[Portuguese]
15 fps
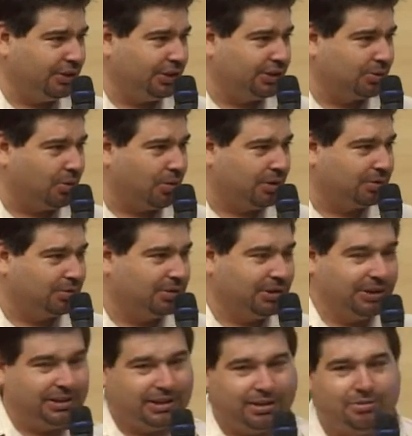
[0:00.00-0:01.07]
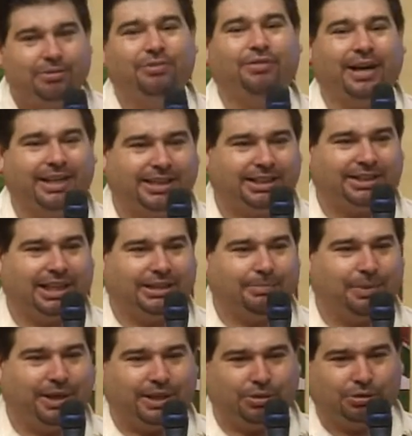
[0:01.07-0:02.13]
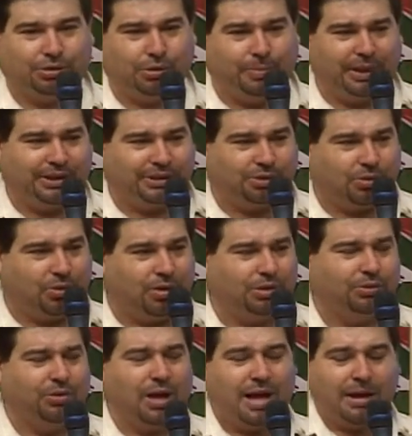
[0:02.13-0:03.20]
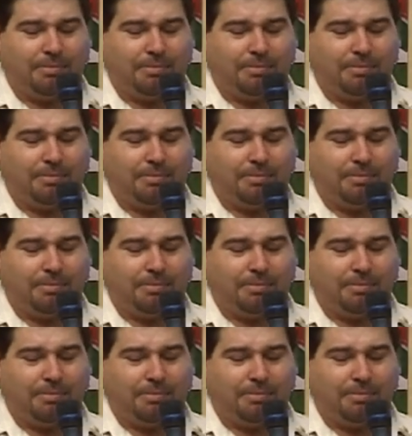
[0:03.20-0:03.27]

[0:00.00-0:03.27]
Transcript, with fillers: de desconto. Então não vai deixar de perder o super desconto,